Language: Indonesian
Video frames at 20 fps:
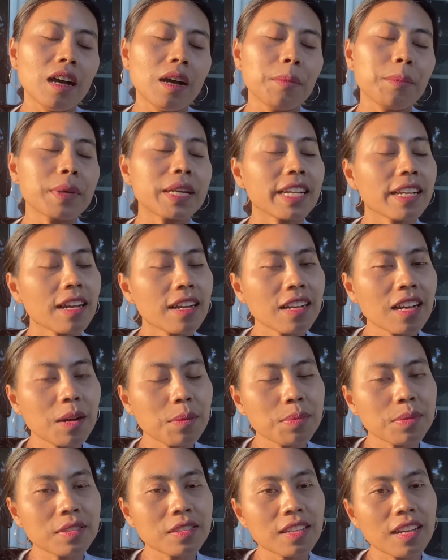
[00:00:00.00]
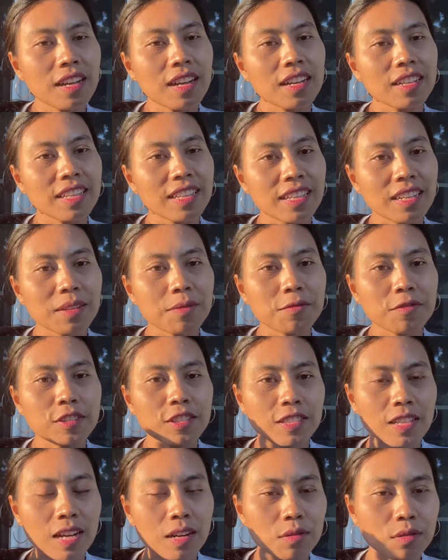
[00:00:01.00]
mereka nggak bisa ngirim
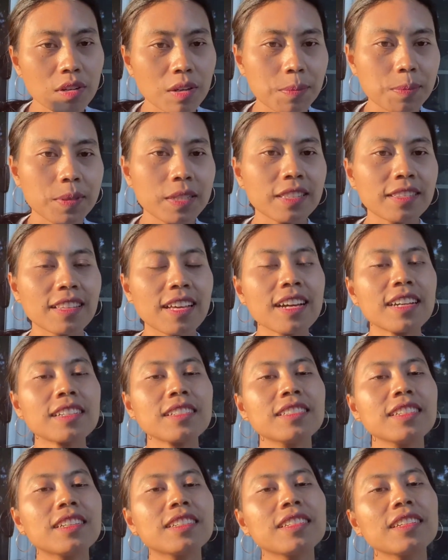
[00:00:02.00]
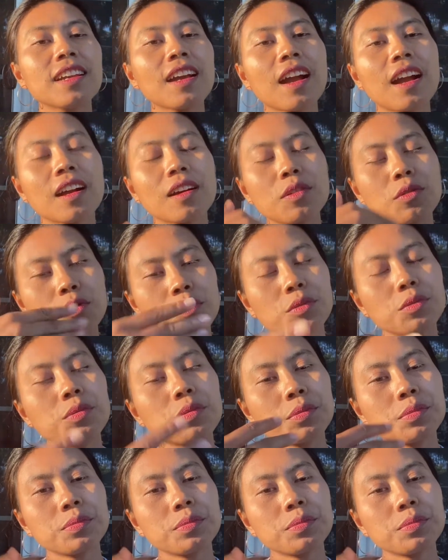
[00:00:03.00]
visaku ke Blitar jadi aku